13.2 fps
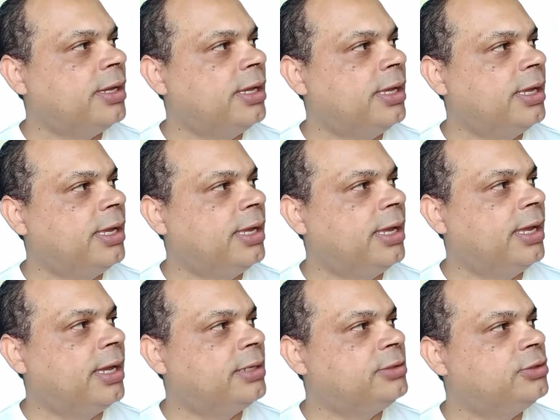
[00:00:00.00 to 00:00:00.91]

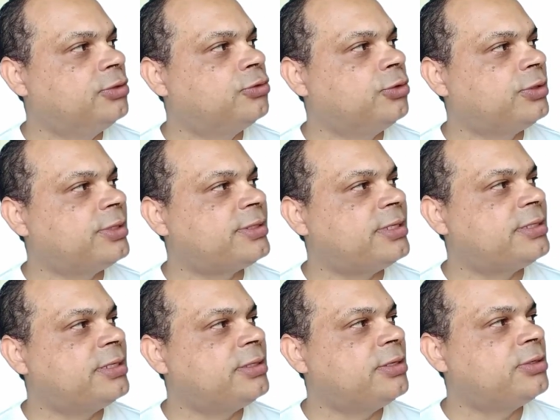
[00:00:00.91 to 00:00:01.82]
é, 18 a
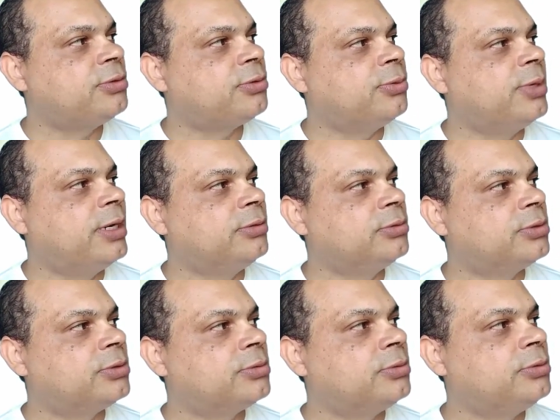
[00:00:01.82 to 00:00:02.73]
65
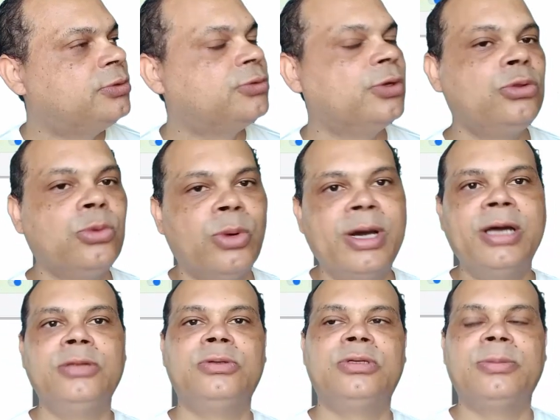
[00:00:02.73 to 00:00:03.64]
anos, 18
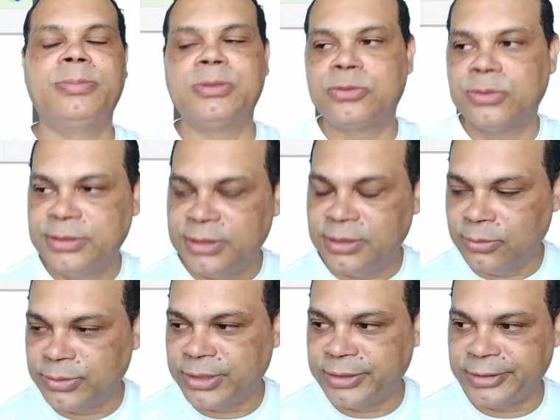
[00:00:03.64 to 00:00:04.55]
anos a pessoa ainda
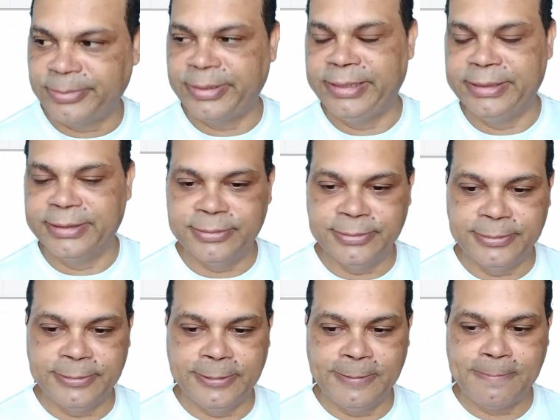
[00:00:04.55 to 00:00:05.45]
não está trabalhando,
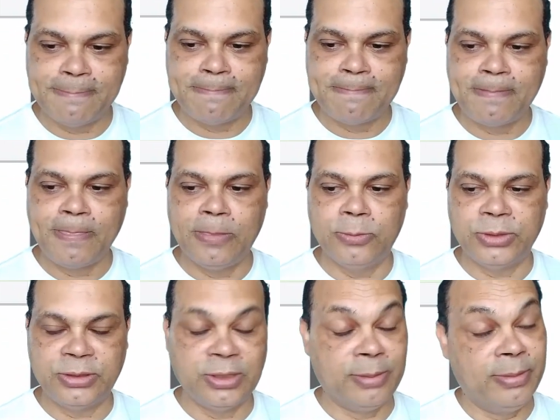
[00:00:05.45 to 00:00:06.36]
né? Não
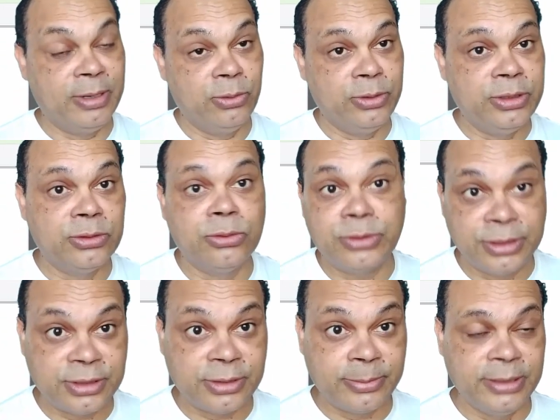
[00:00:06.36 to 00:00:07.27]
tá, a maioria não
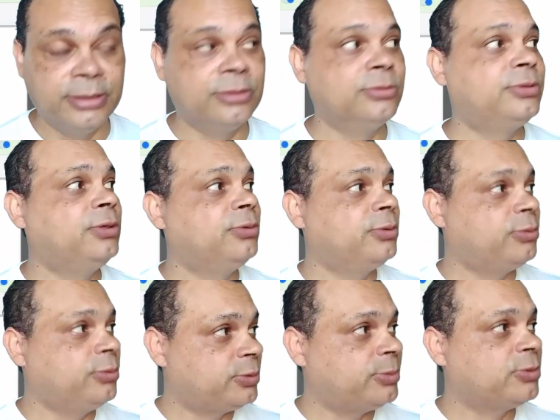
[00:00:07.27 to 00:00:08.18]
está trabalhando. Tem
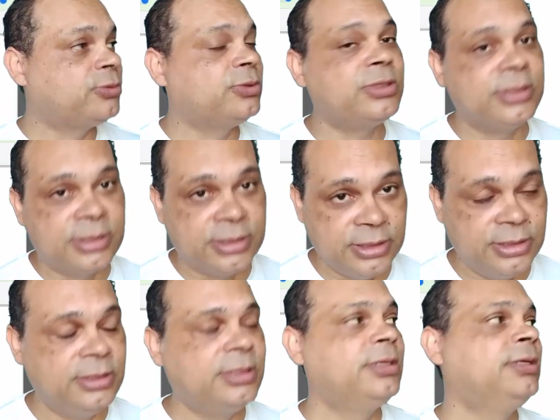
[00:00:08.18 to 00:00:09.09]
algumas pessoas que
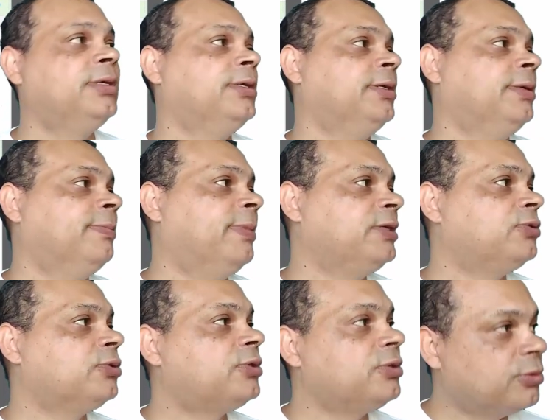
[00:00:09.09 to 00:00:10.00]
sim,
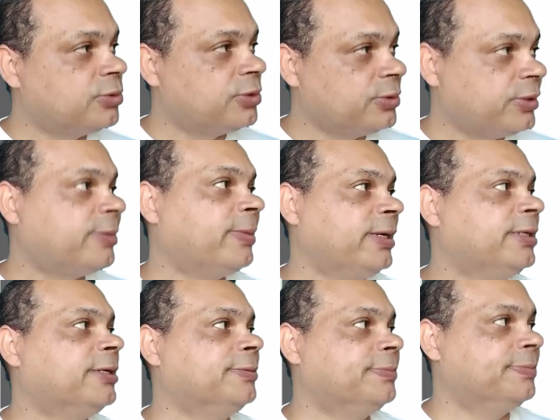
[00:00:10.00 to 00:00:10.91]
mas outras não estão
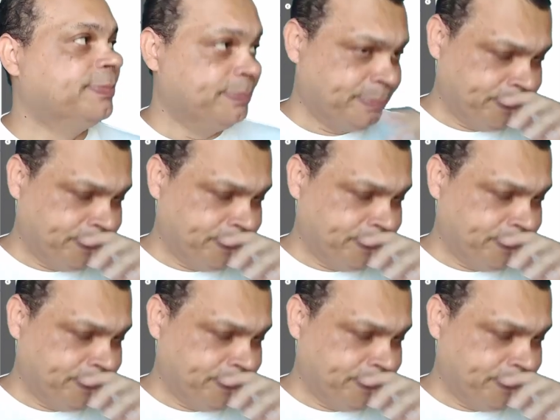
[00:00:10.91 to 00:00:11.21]
trabalhando.